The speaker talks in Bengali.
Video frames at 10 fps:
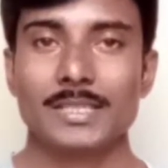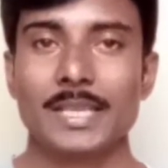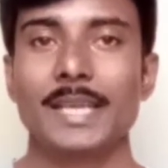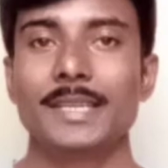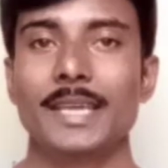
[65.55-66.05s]

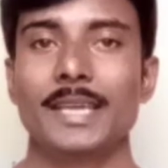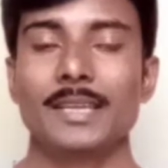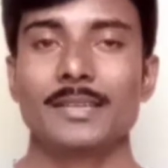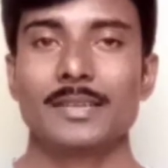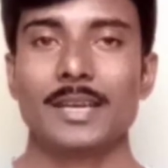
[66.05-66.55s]
সে নিয়ে
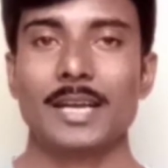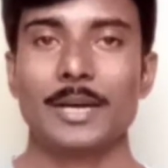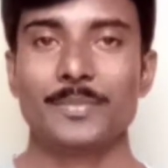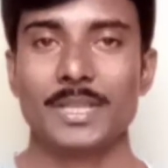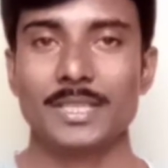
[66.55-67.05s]

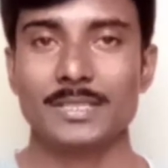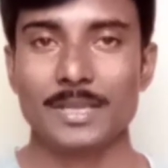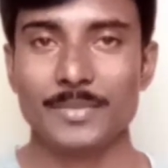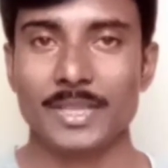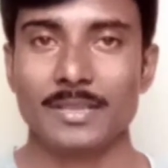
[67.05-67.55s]
আপনাদের
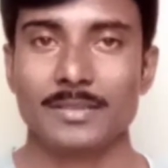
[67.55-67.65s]
সামনে